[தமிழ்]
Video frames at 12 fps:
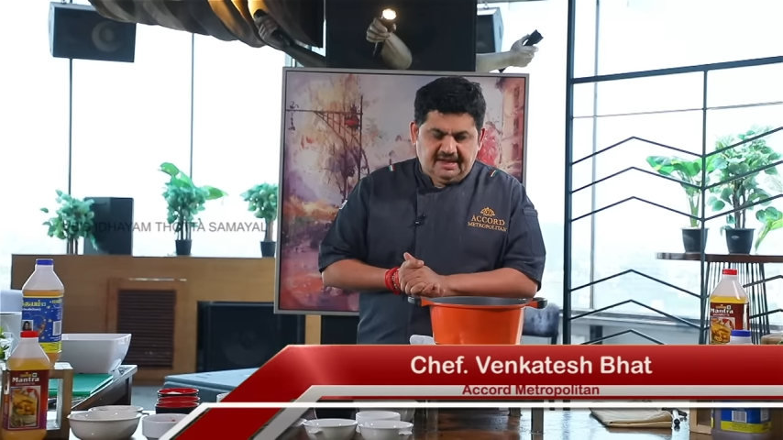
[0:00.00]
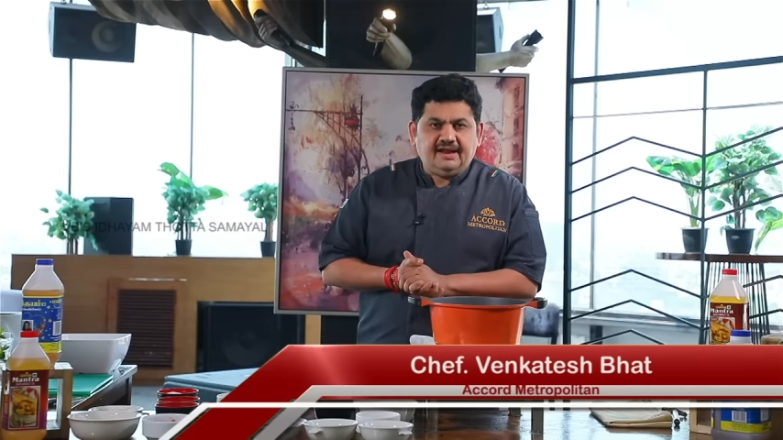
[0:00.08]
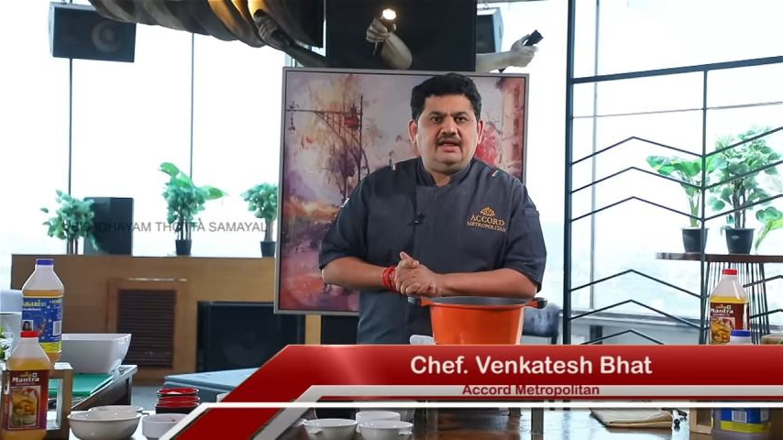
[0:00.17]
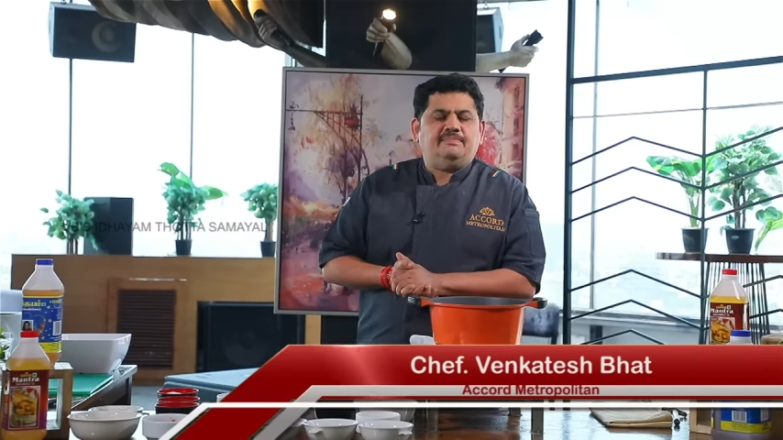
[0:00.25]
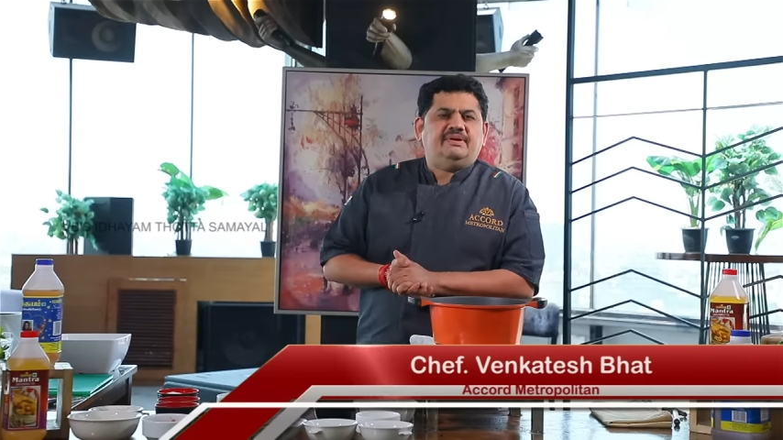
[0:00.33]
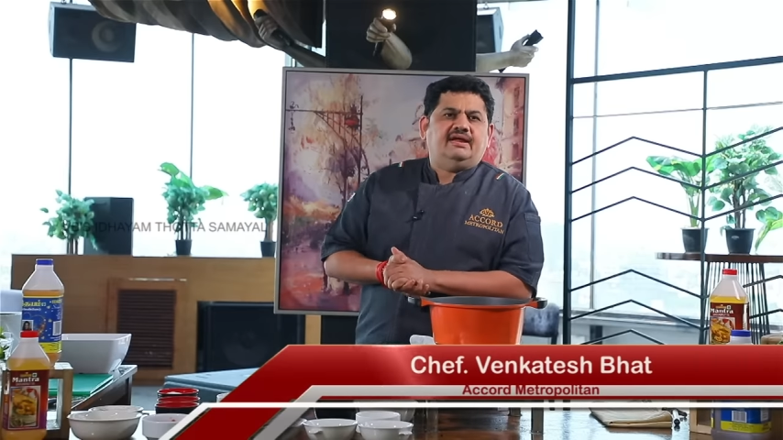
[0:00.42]

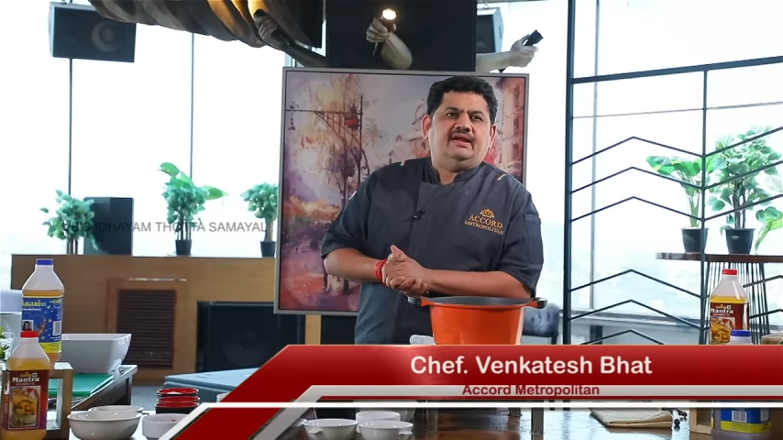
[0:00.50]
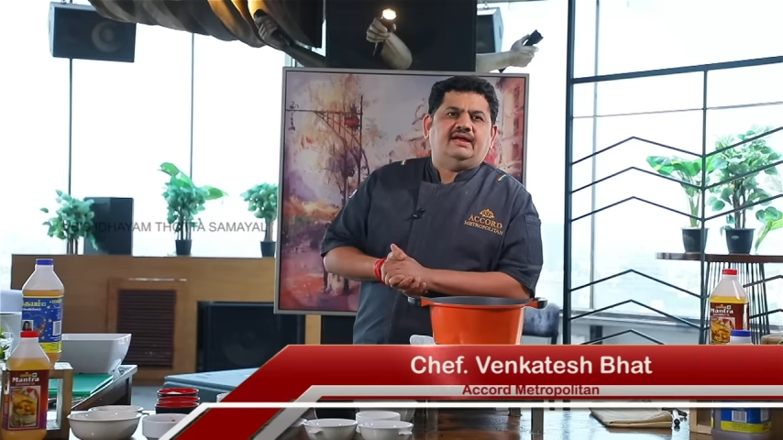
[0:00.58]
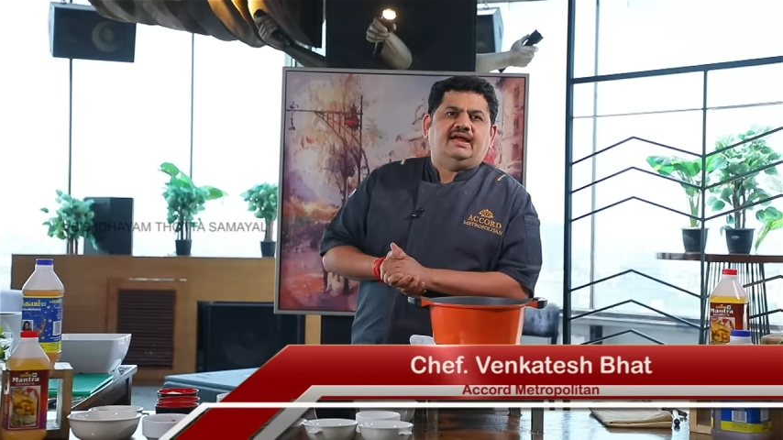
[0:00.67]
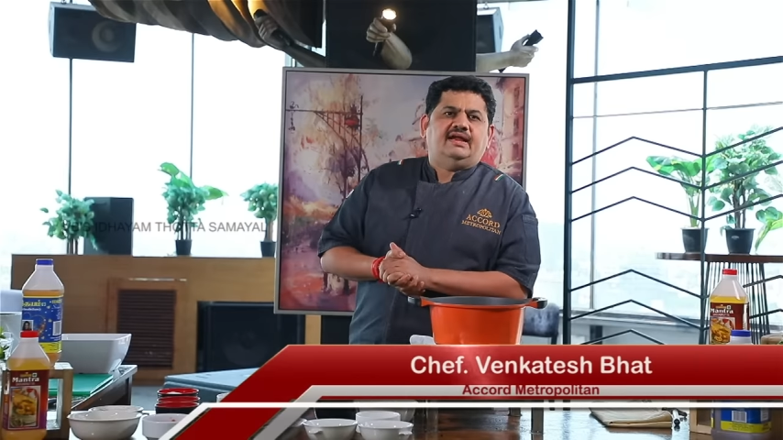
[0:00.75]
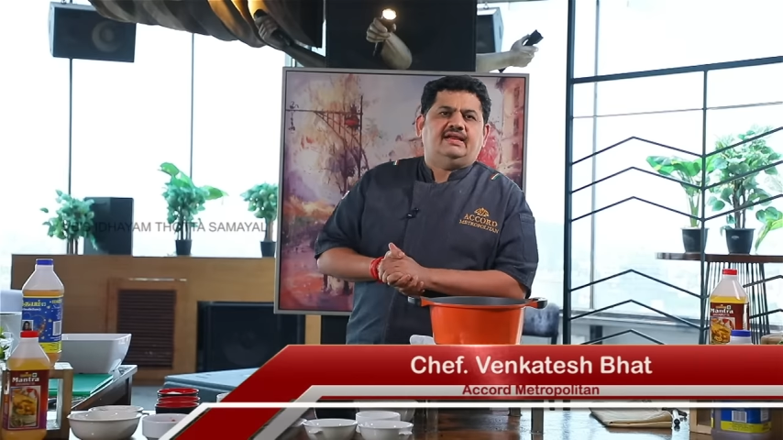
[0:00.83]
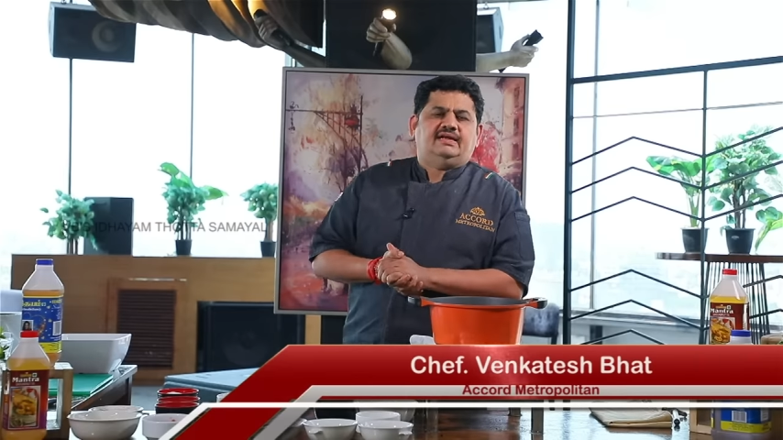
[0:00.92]
நிறைய பேர்
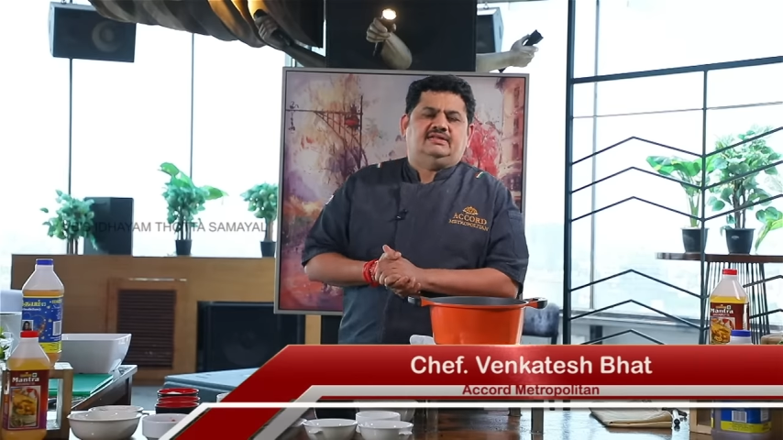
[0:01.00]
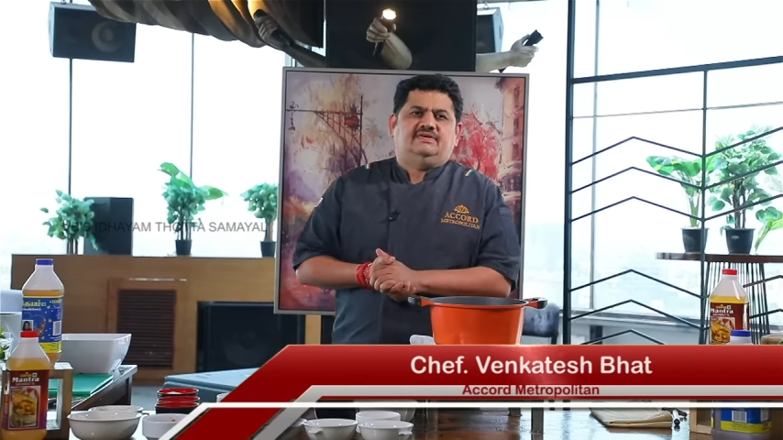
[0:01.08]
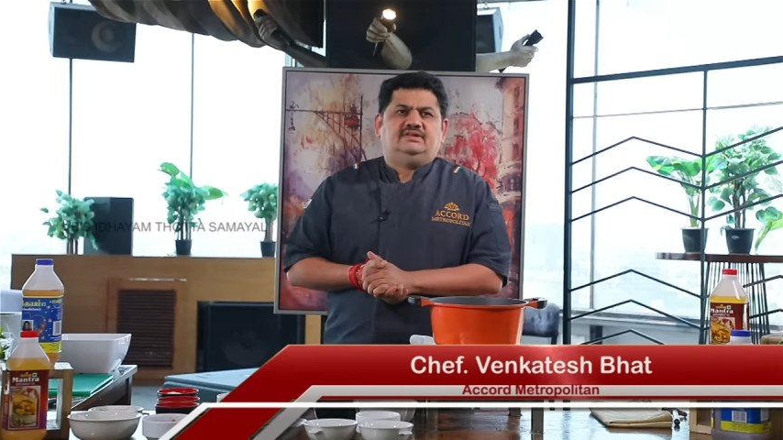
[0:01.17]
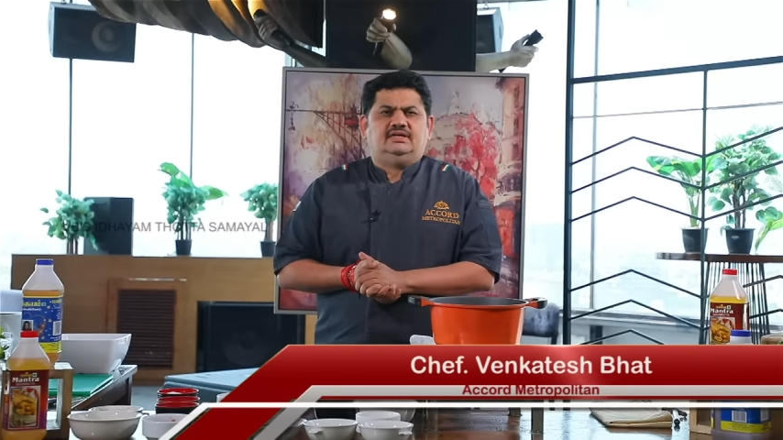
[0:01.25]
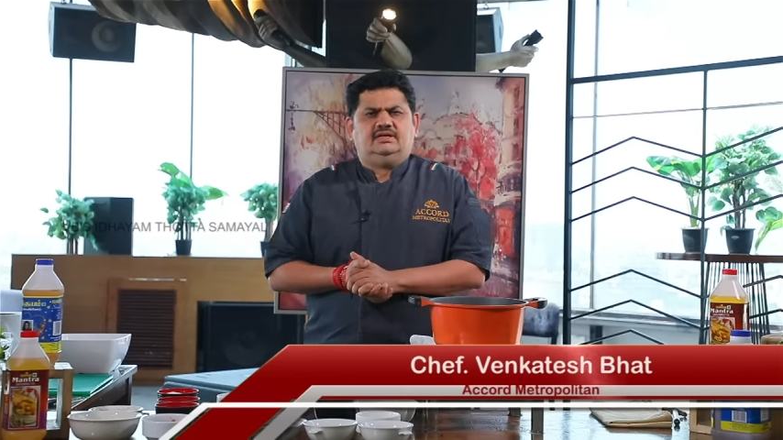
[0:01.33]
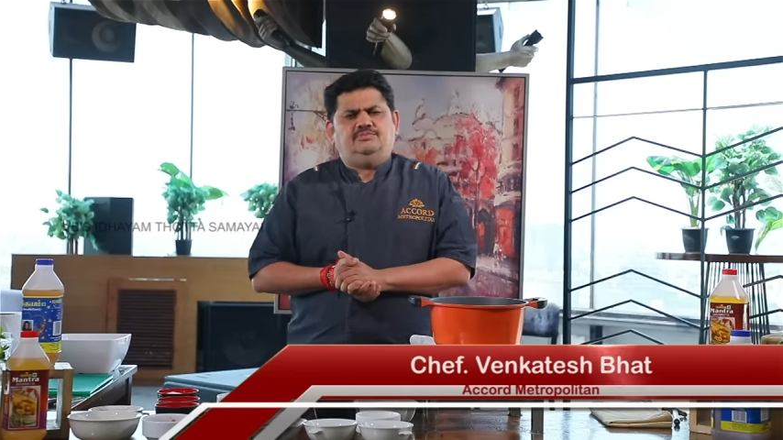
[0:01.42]
என்கிட்ட கேட்டிருக்கிறது
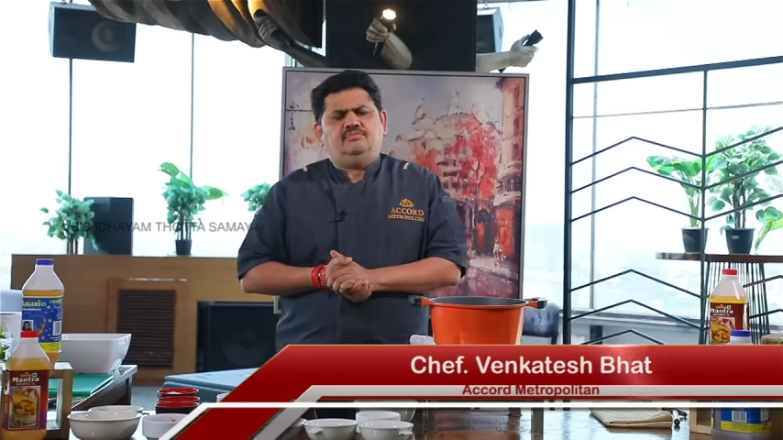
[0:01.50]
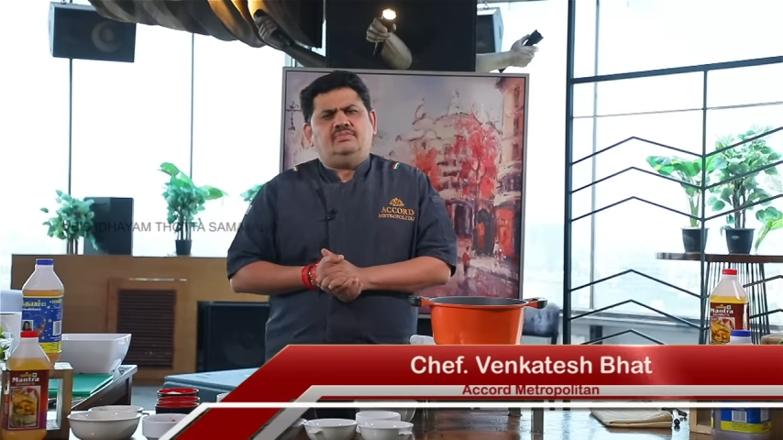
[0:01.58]
வந்து